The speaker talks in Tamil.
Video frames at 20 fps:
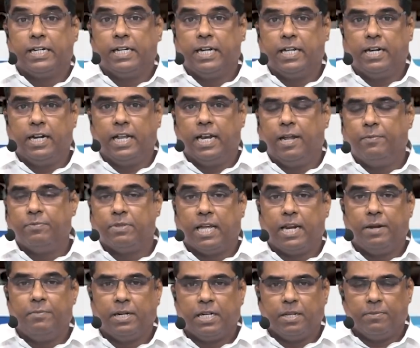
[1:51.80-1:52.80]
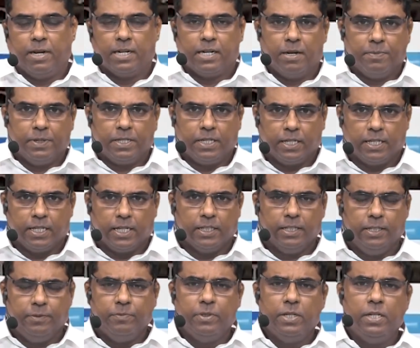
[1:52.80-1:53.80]
கட்டடங்கள் எல்லாம்
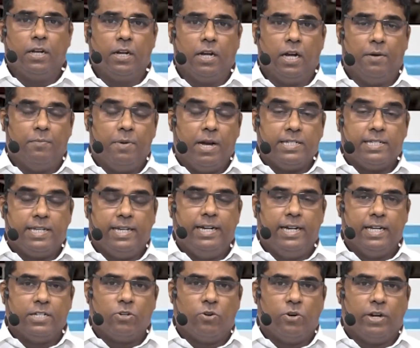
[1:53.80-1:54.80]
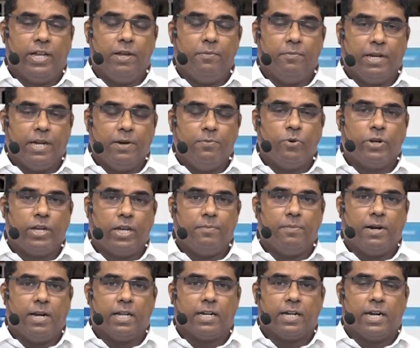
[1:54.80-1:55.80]
தரைமட்டமாக்கப்பட்டிருக்கிறது ஹமாஸ் லீடர்ஸினுடைய மிக
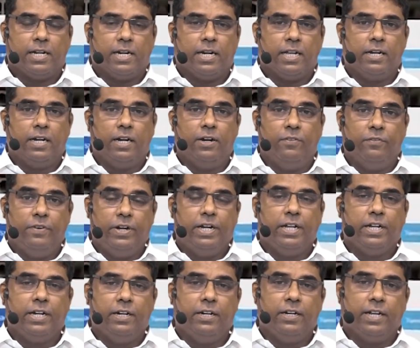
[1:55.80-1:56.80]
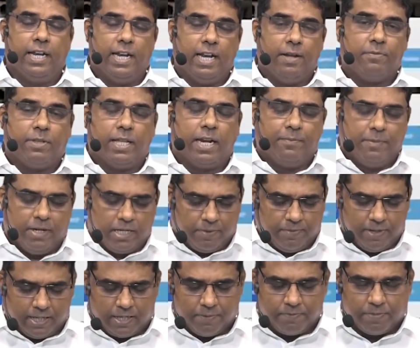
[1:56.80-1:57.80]
முக்கியமான கட்டடங்கள் வீடுகள் எல்லாம்
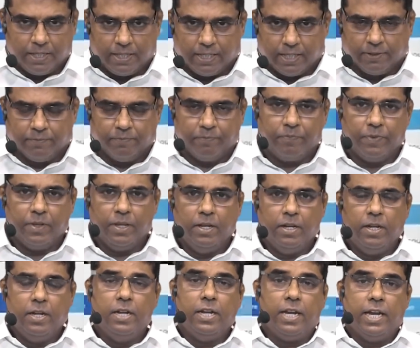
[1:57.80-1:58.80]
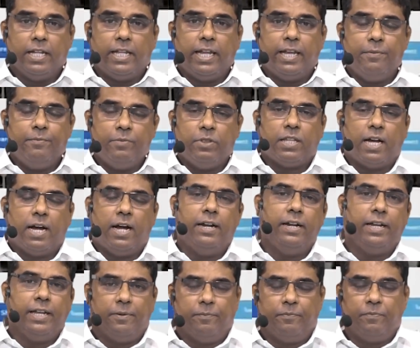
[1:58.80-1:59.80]
தரைமட்டமாக்கப்படுகிறது இதையும்
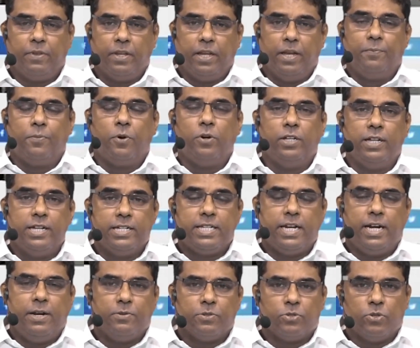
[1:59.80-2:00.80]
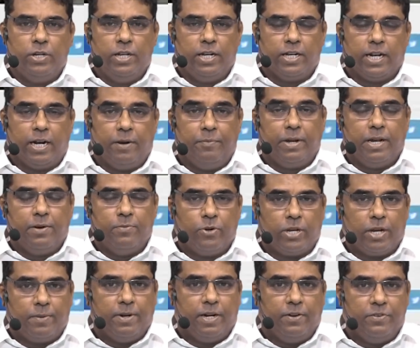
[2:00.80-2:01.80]
தாண்டி இப்பொழுது இஸ்ரேல் சொல்லியிருக்கிற மிக
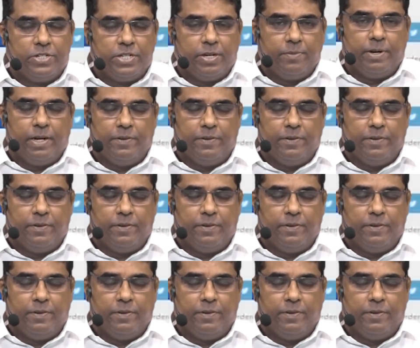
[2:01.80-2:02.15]
முக்கியமான விஷயம்